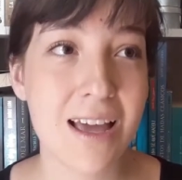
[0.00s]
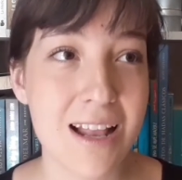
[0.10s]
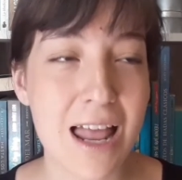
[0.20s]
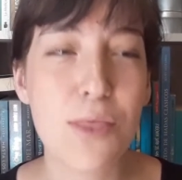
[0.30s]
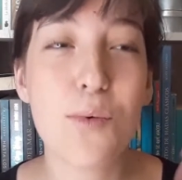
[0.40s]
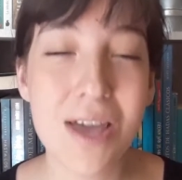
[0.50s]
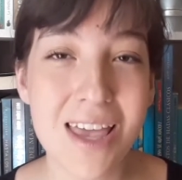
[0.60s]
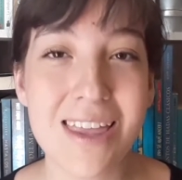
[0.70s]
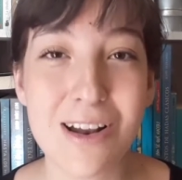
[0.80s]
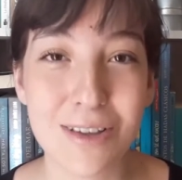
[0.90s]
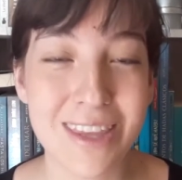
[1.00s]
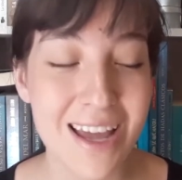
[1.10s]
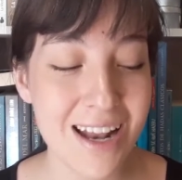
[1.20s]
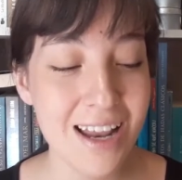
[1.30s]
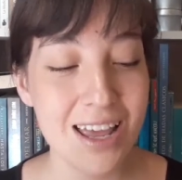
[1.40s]
la dueña del
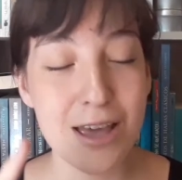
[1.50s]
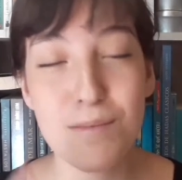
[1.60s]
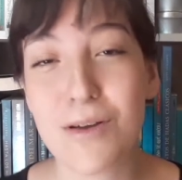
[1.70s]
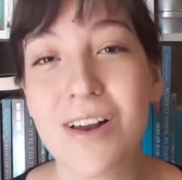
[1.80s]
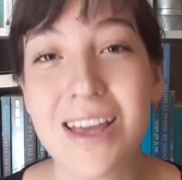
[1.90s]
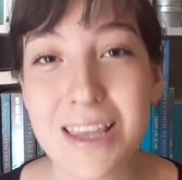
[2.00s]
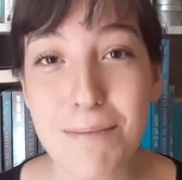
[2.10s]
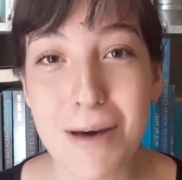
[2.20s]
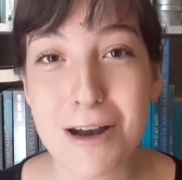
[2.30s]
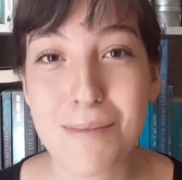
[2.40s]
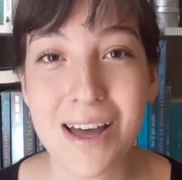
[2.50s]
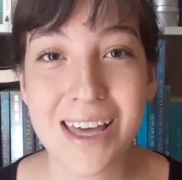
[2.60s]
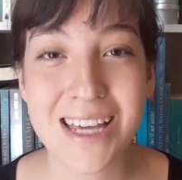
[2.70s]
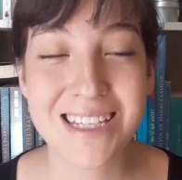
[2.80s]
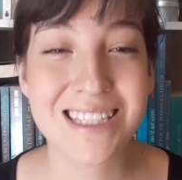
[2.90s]
hotel, Violeta Parma,
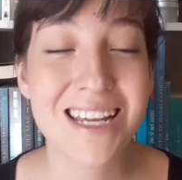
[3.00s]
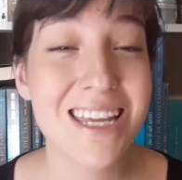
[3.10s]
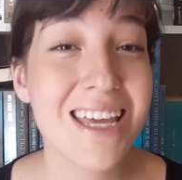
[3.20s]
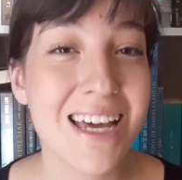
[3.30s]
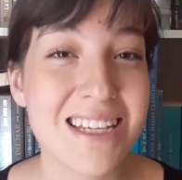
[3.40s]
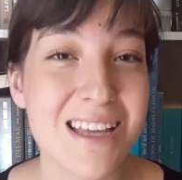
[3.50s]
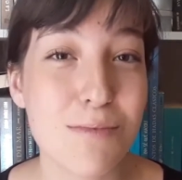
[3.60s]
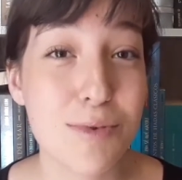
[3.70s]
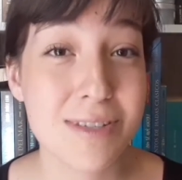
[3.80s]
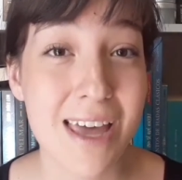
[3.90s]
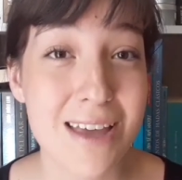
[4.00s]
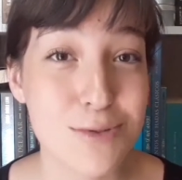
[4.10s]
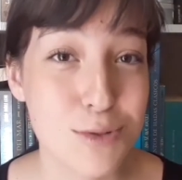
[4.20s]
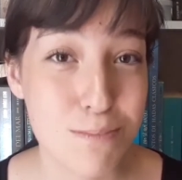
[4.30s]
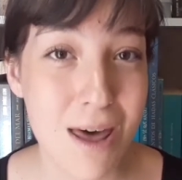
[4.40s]
que es esta niña que está en busca de
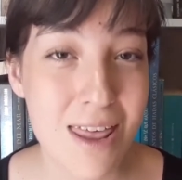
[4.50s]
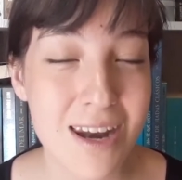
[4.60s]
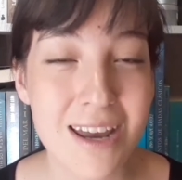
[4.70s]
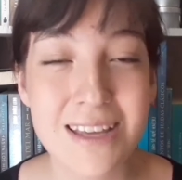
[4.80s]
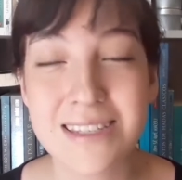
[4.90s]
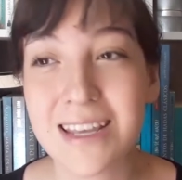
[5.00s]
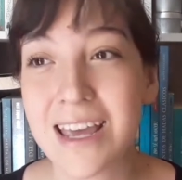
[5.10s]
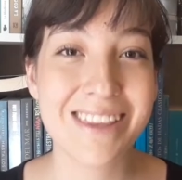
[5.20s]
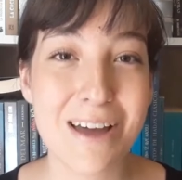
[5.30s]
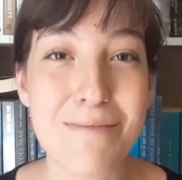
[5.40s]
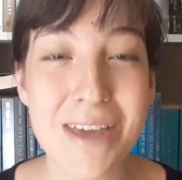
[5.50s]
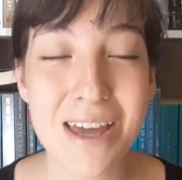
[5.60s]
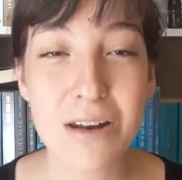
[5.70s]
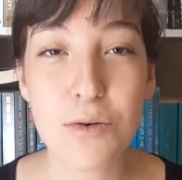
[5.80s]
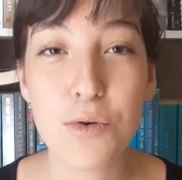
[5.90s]
sus padres,
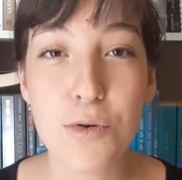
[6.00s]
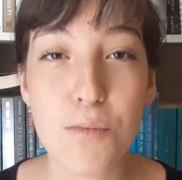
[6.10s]
también un